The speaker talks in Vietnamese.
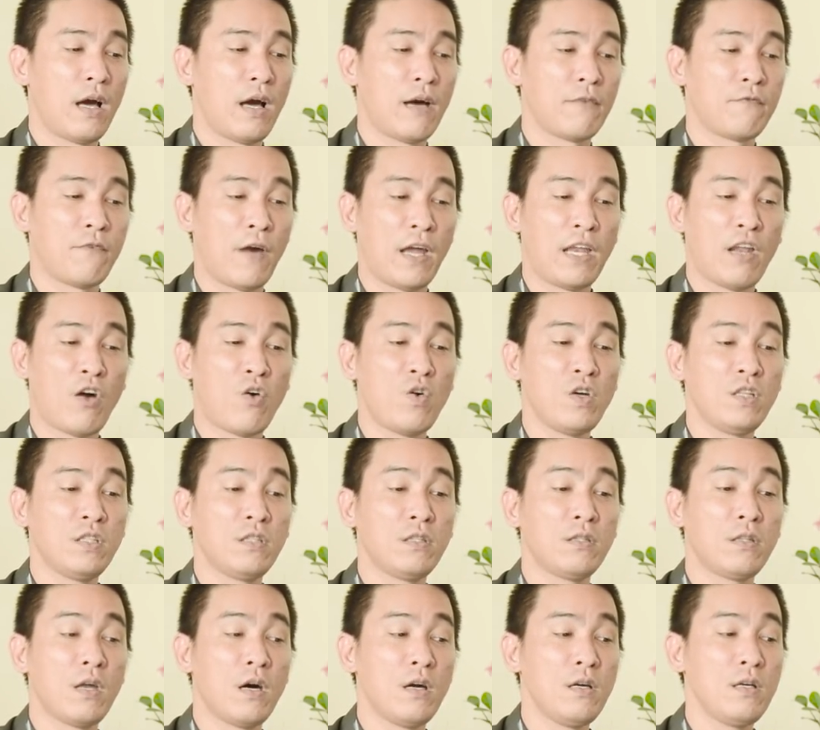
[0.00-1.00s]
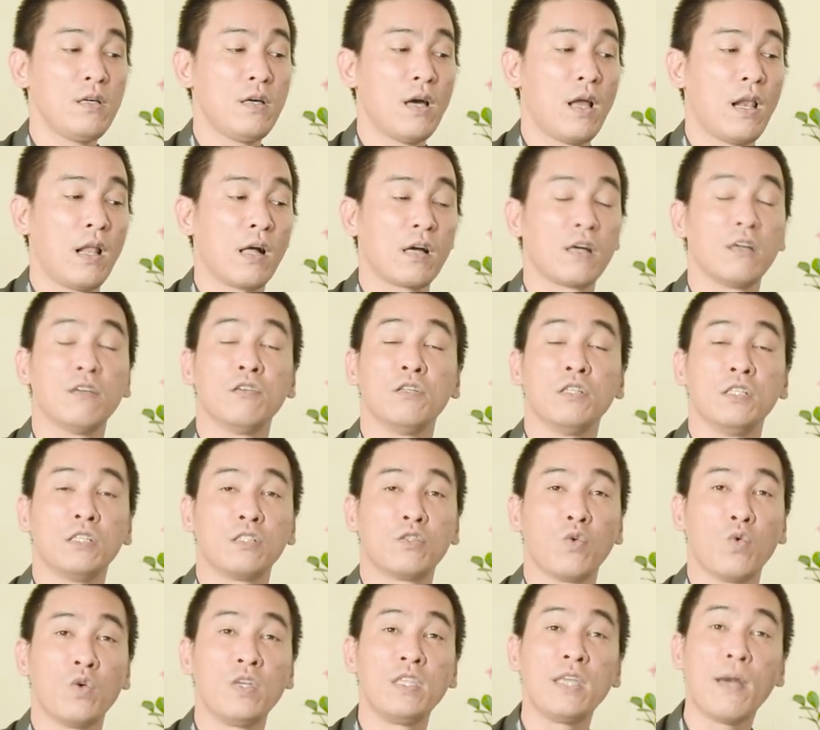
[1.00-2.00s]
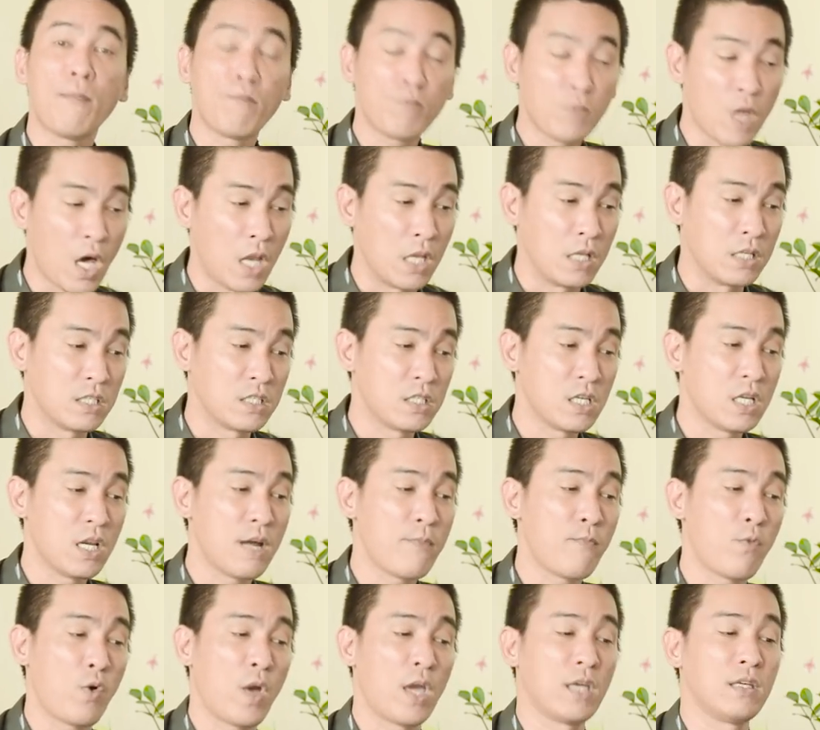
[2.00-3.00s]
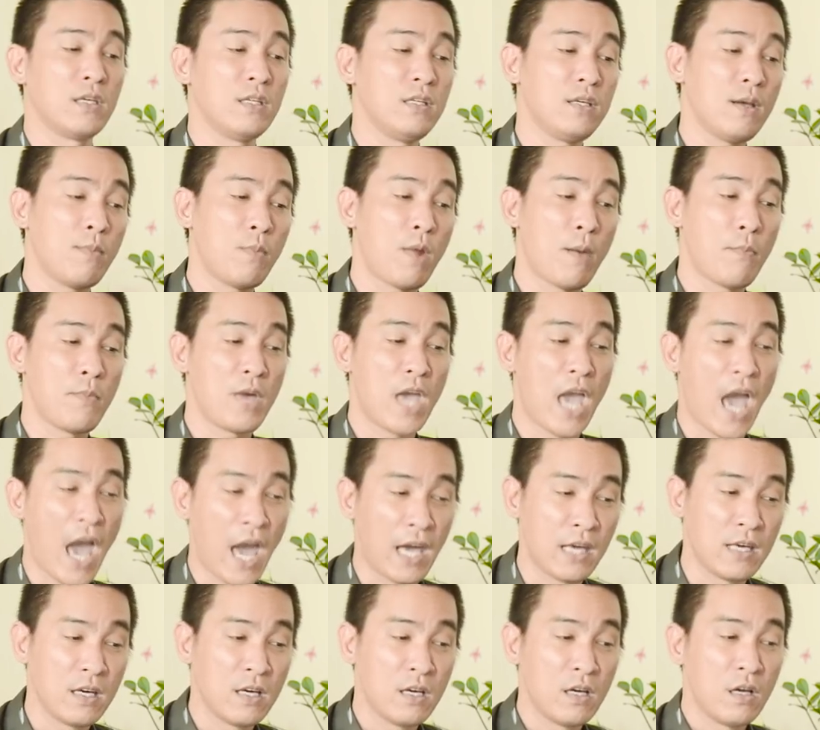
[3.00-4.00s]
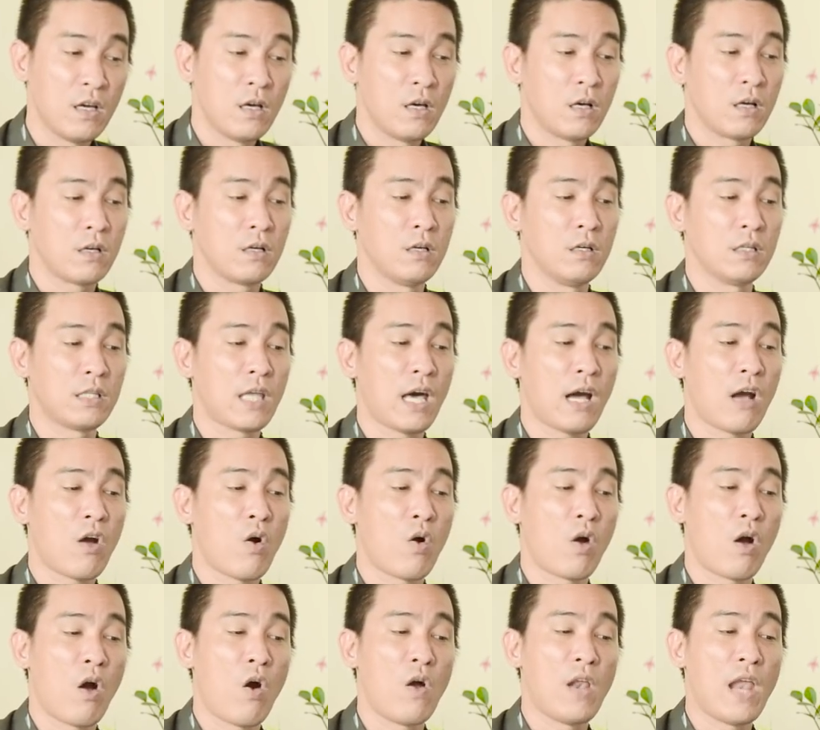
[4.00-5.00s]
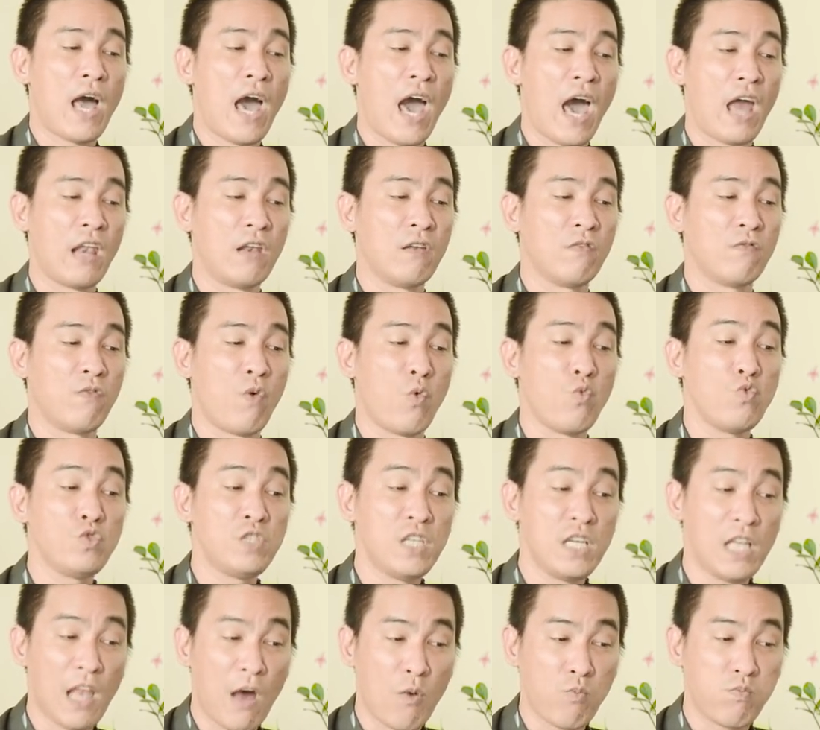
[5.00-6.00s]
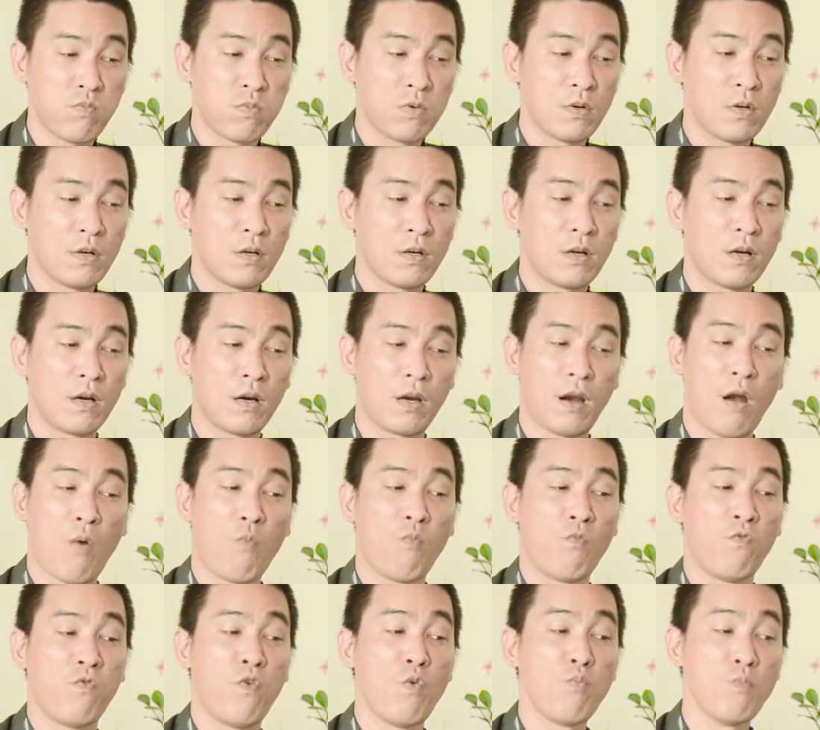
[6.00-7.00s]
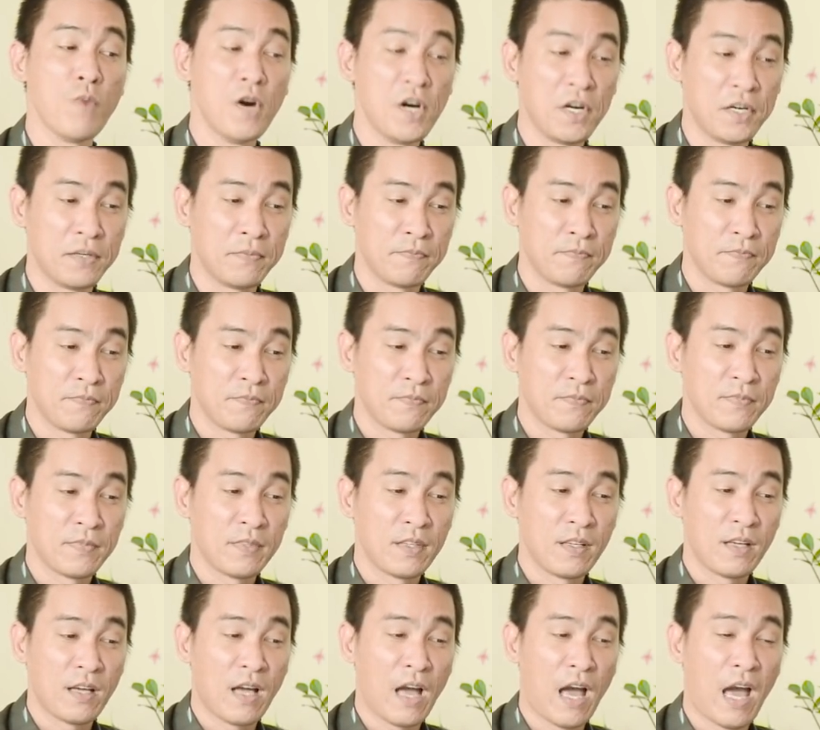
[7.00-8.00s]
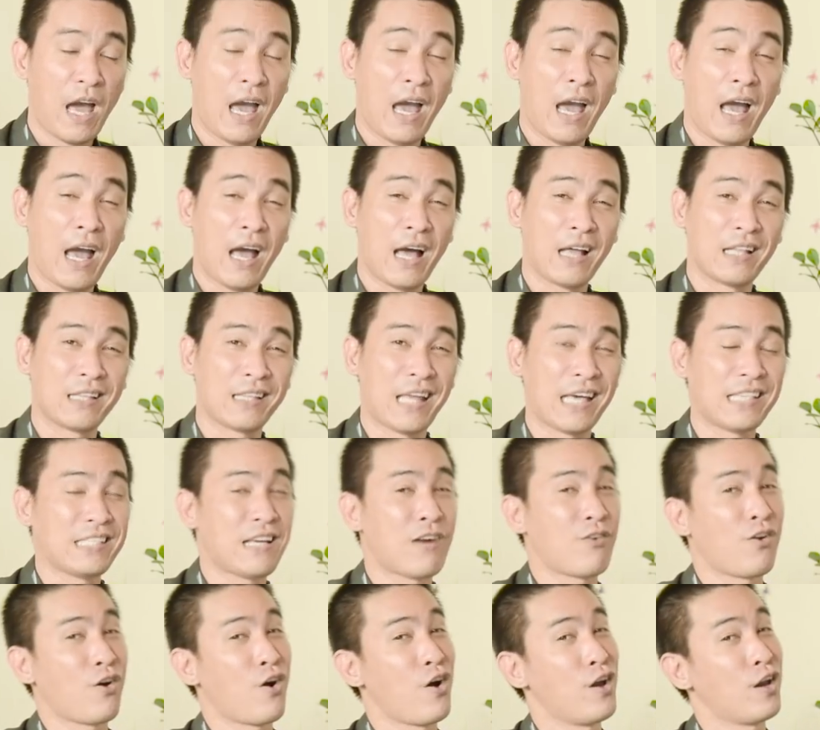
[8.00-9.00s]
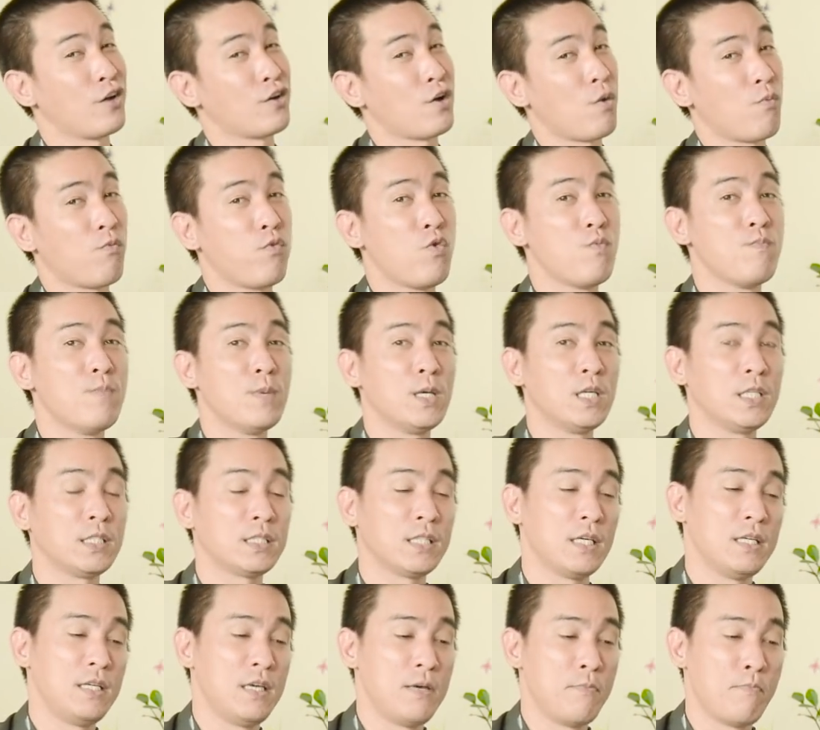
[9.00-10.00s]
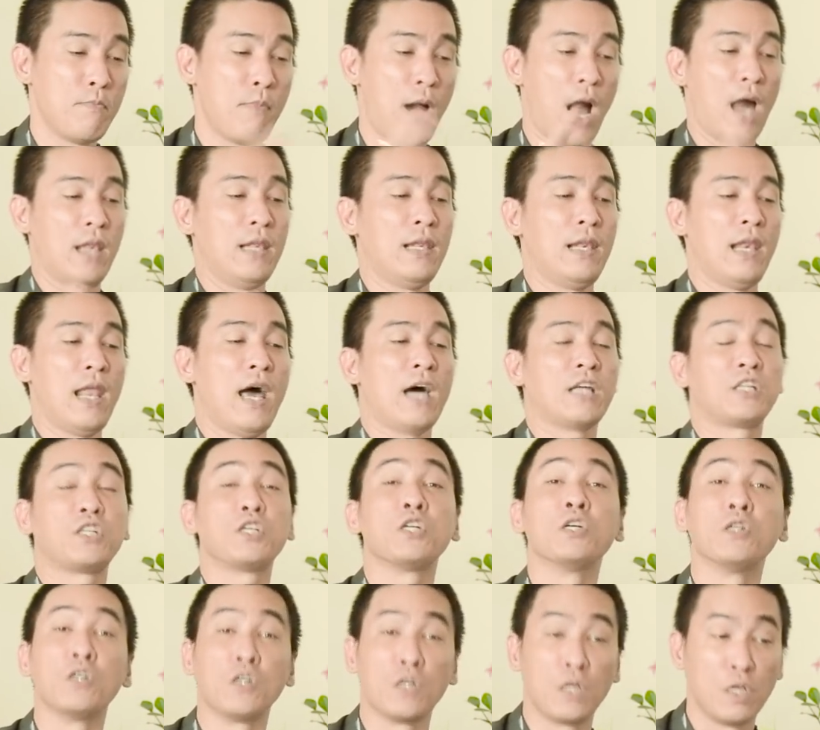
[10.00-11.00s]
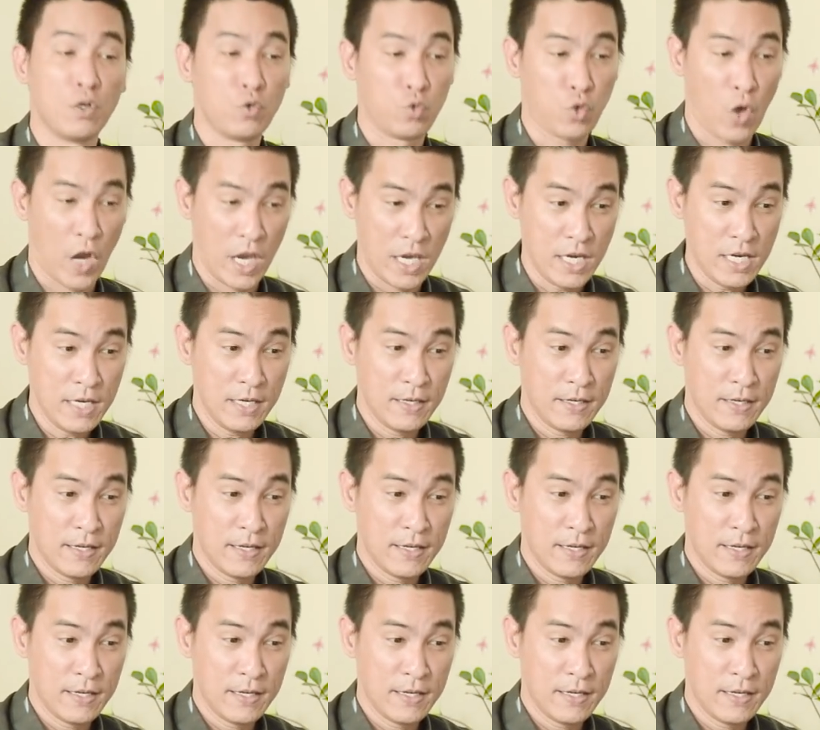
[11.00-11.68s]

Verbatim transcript: uh, phải nói tới uh, người tuổi nhâm thìn sinh năm 1952 người ta còn gọi là hành vũ chi long rồng phun mưa à tại sao gọi là rồng phun mưa tại vì mệnh là trường lưu thủy